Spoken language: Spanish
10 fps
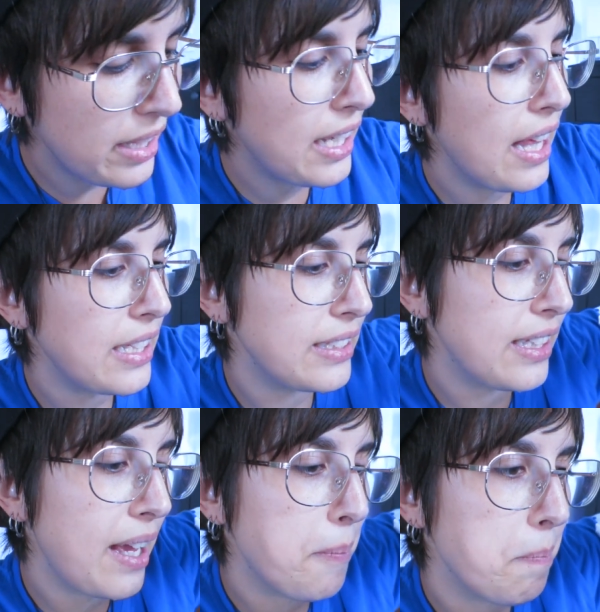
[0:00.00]
mezcla de
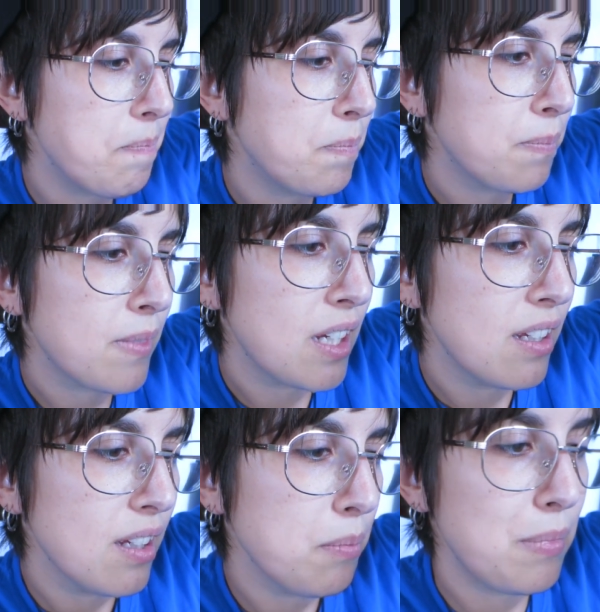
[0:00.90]
té
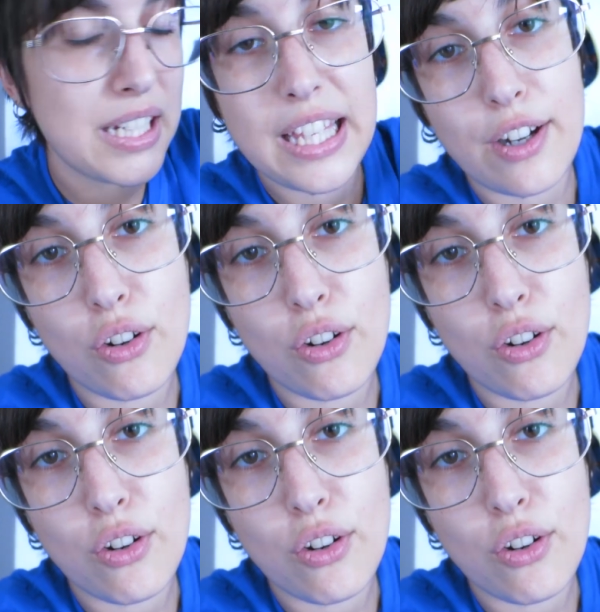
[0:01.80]
verde